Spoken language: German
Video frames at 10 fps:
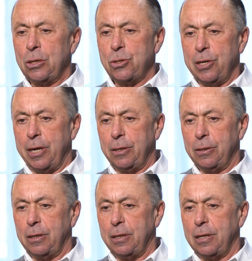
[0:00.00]

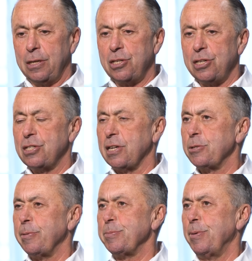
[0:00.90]
sondern äh, es ist
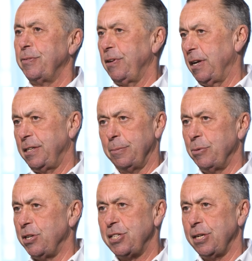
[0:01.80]
das, was man vielleicht im
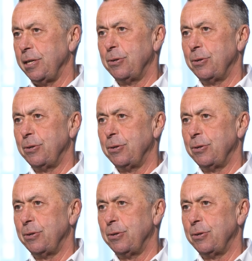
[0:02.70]
19.